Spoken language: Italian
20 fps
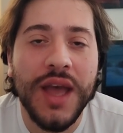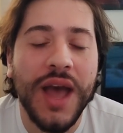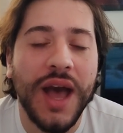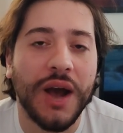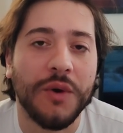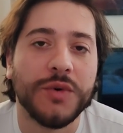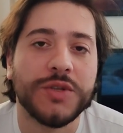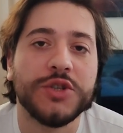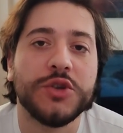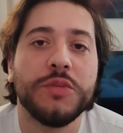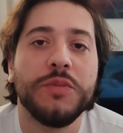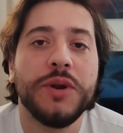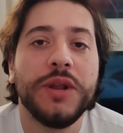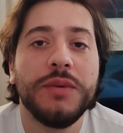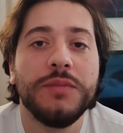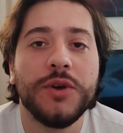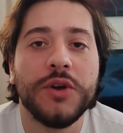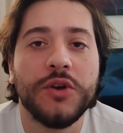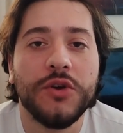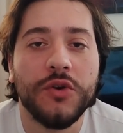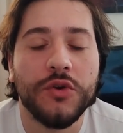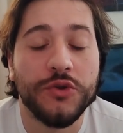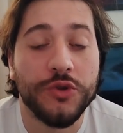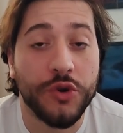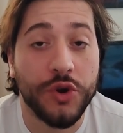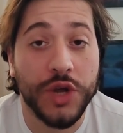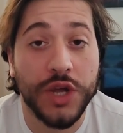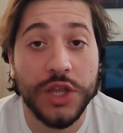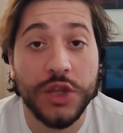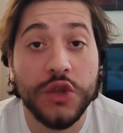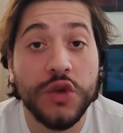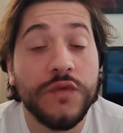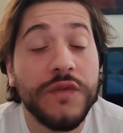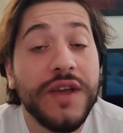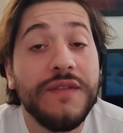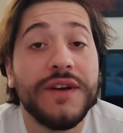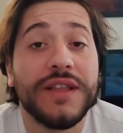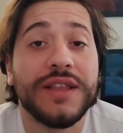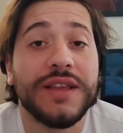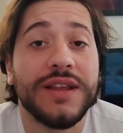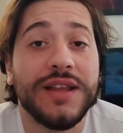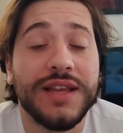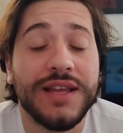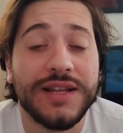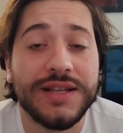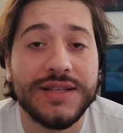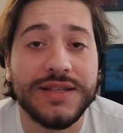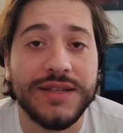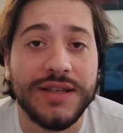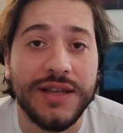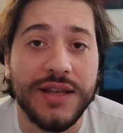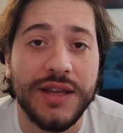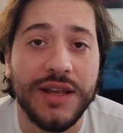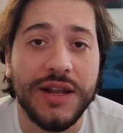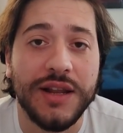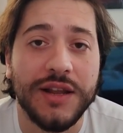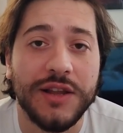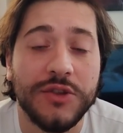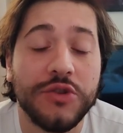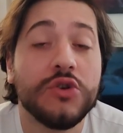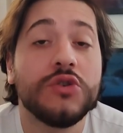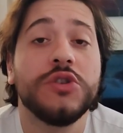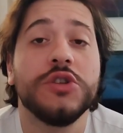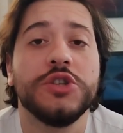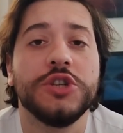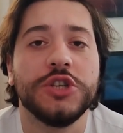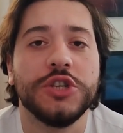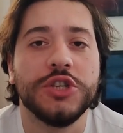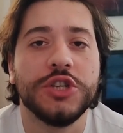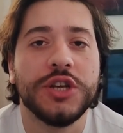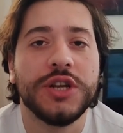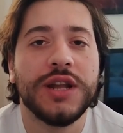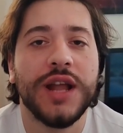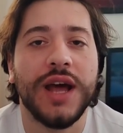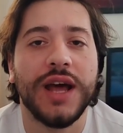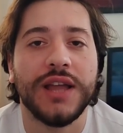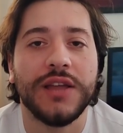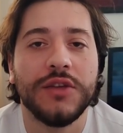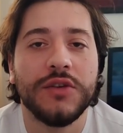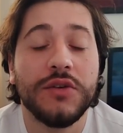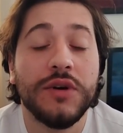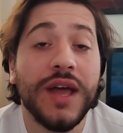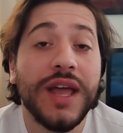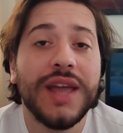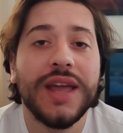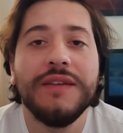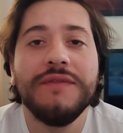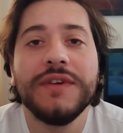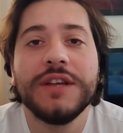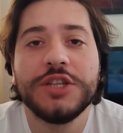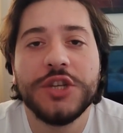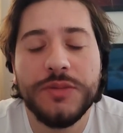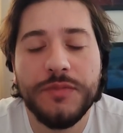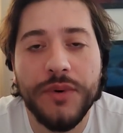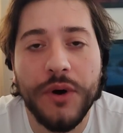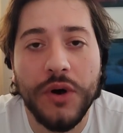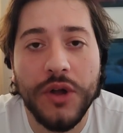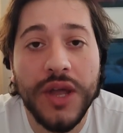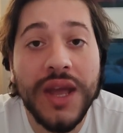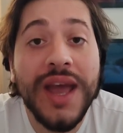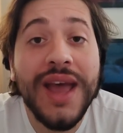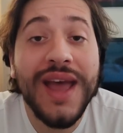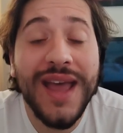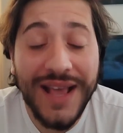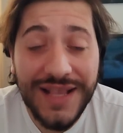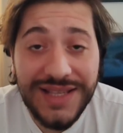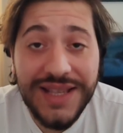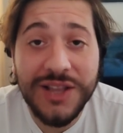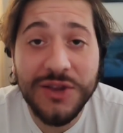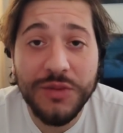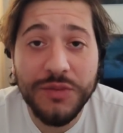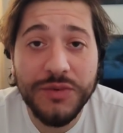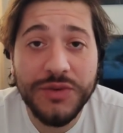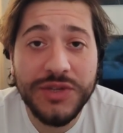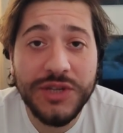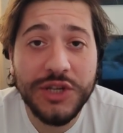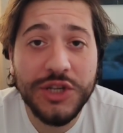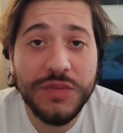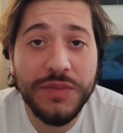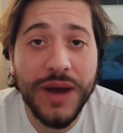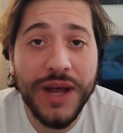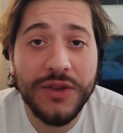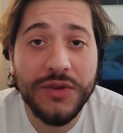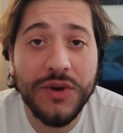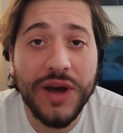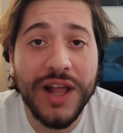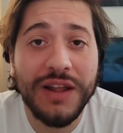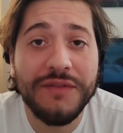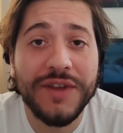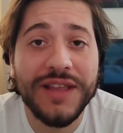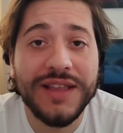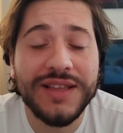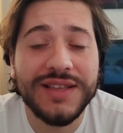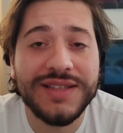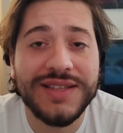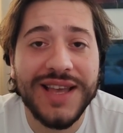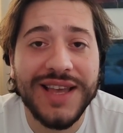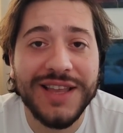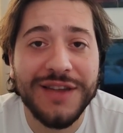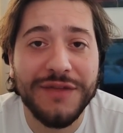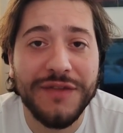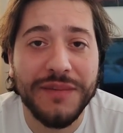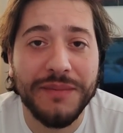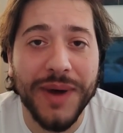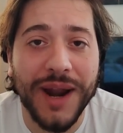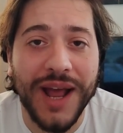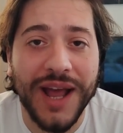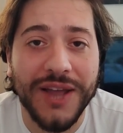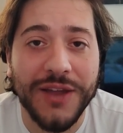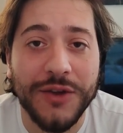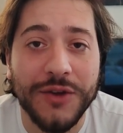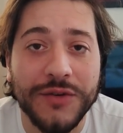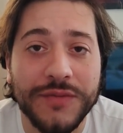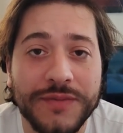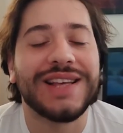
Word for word: a questo primo incontro che doveva tenersi il 12 gennaio e che invece poi è stato posticipato al 26 di febbraio.